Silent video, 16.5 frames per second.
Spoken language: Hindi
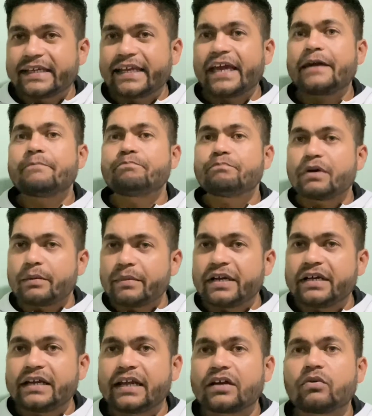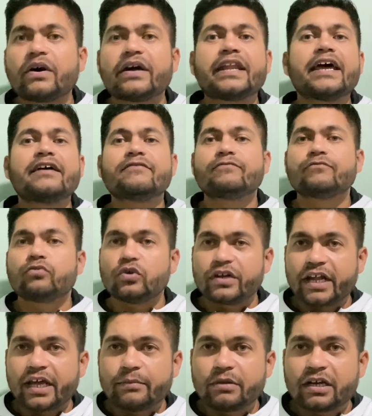है परमानेंट लिखवाना है फुल
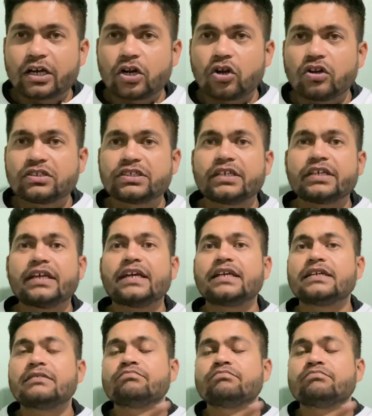टाइम लिखवाना चाहिए